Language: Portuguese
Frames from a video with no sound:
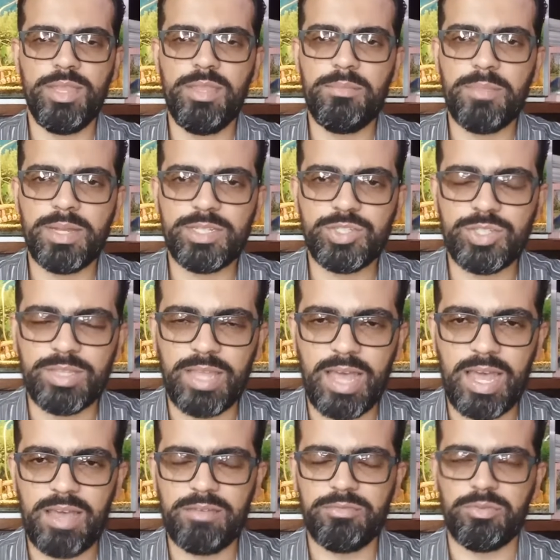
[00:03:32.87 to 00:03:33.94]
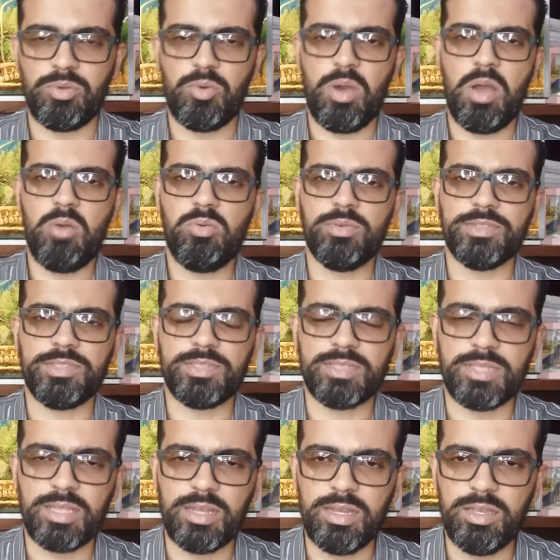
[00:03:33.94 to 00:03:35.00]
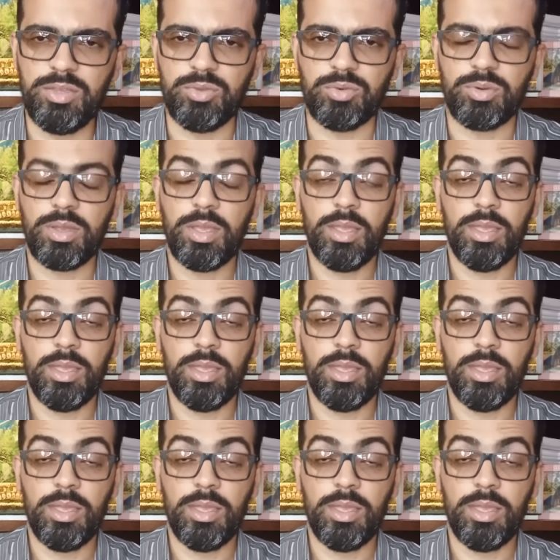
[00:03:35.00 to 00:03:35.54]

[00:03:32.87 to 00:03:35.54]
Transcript: inimaginável, algo estranho.